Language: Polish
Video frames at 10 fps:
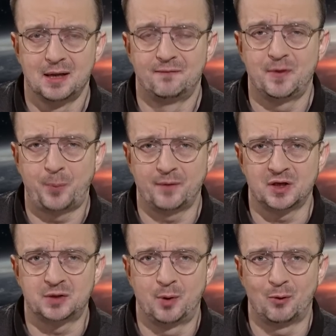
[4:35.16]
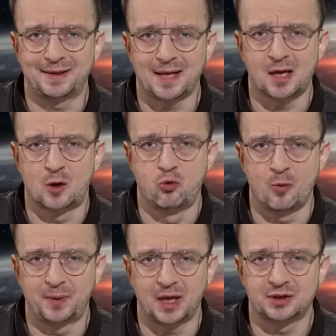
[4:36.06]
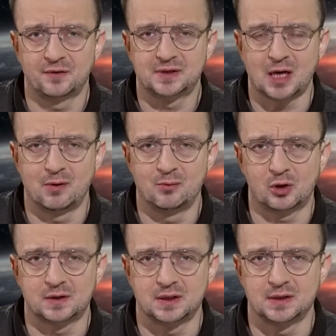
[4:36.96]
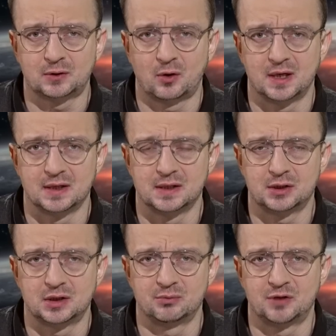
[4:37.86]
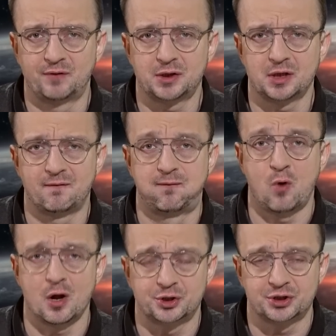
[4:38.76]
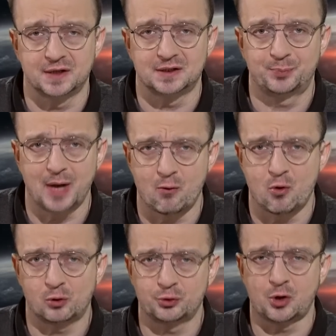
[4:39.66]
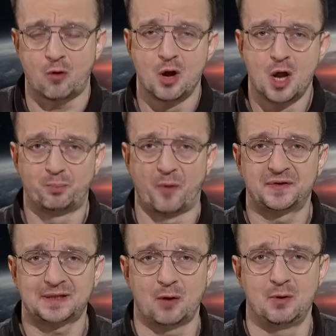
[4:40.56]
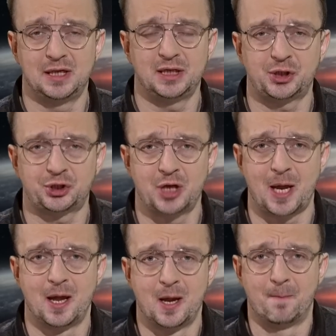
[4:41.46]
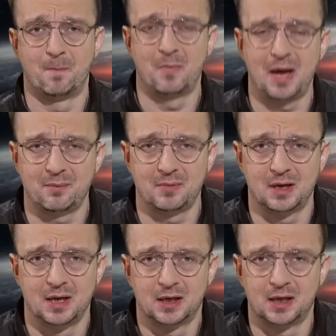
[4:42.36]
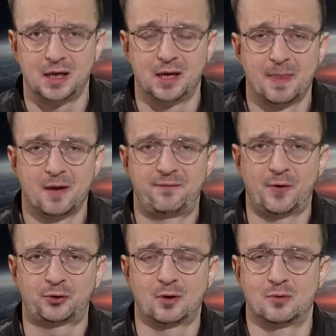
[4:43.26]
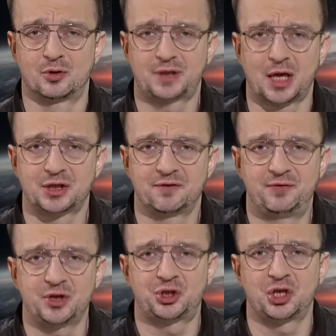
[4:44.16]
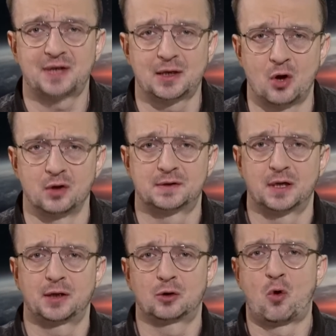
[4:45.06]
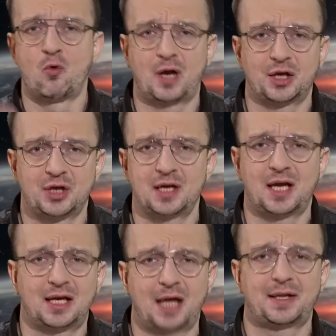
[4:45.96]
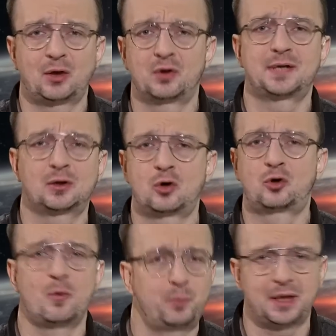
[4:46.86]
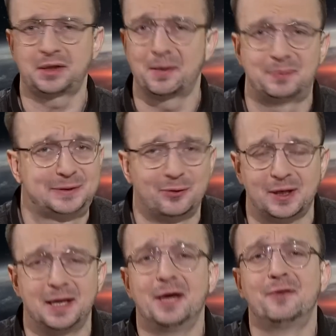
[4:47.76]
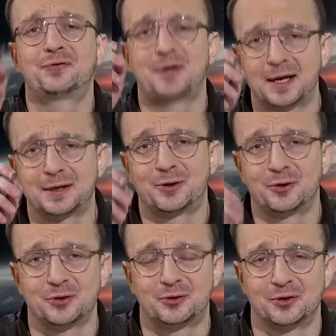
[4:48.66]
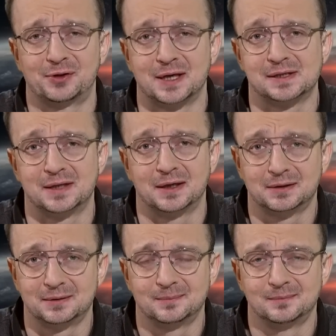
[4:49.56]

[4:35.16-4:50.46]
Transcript: Wypowiedź była tak głupia, że w całym rosyjskojęzycznym świecie, włącznie z Białorusią, powstały liczne memy i fotomontaże wyszydzające tego Łukaszenkę, gadającego kompletne bzdury w takich oto kontekstach.